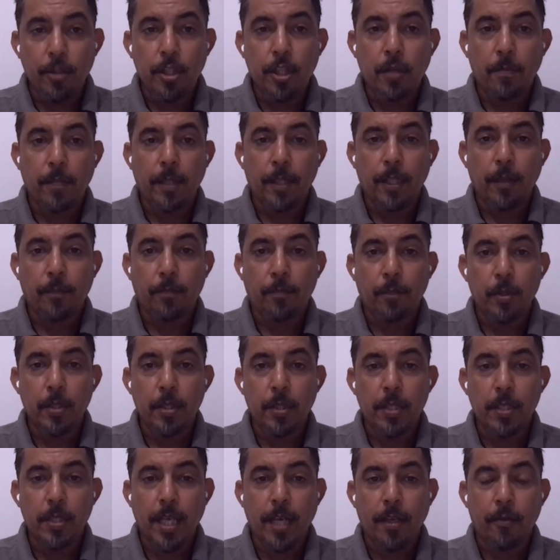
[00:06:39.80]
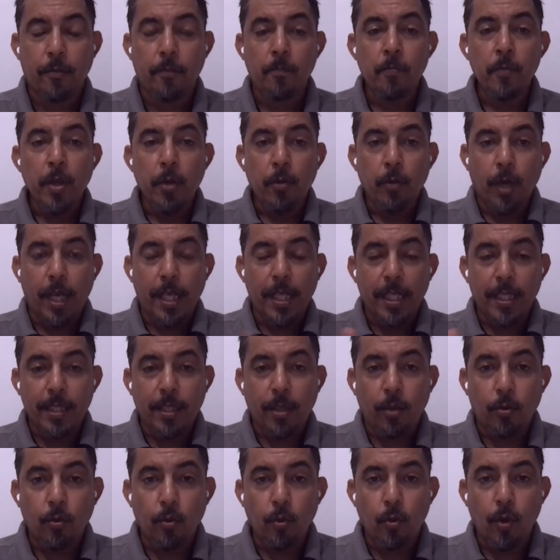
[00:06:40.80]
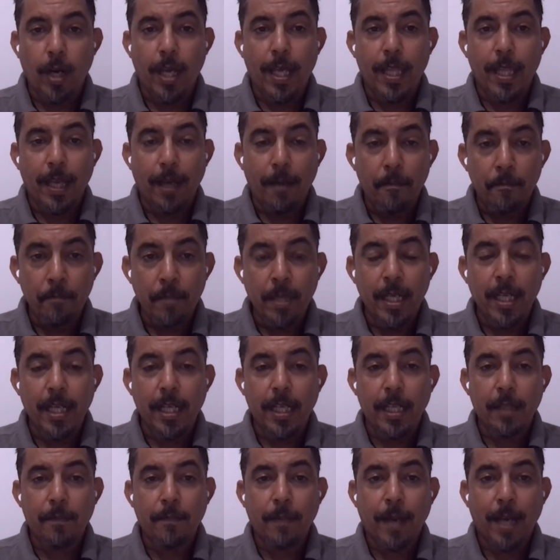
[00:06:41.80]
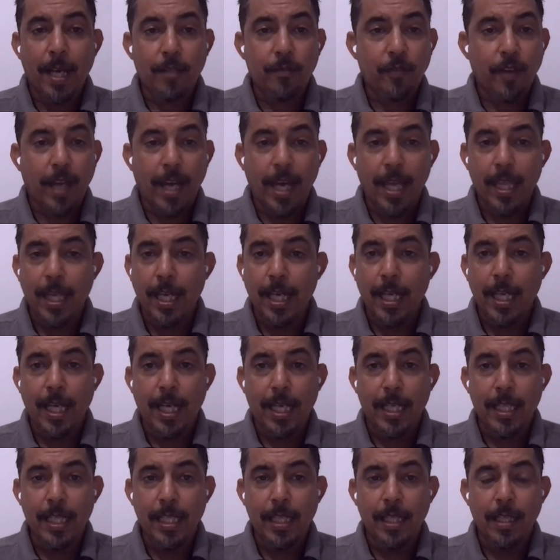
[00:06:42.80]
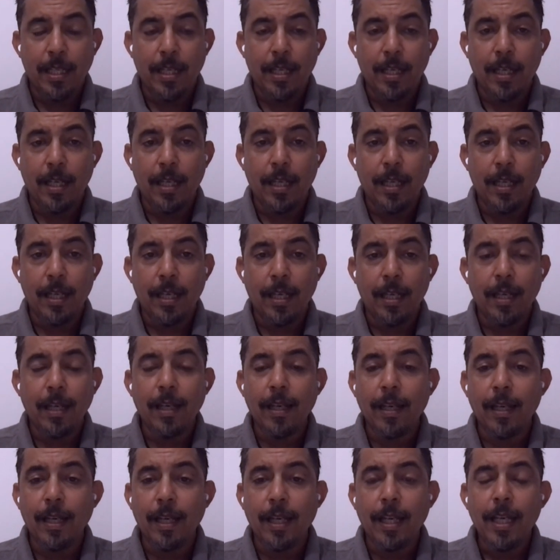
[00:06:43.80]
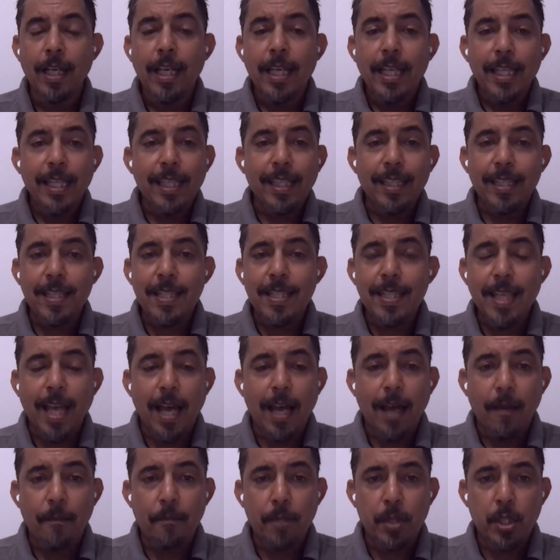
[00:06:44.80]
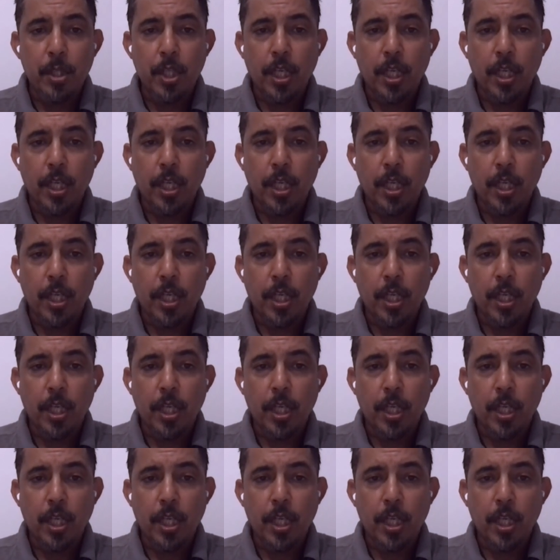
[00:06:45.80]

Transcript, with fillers: وجبه البوليساريو وحين تقول هذا من الرباط فهذا يعني آه، آه، اقصاء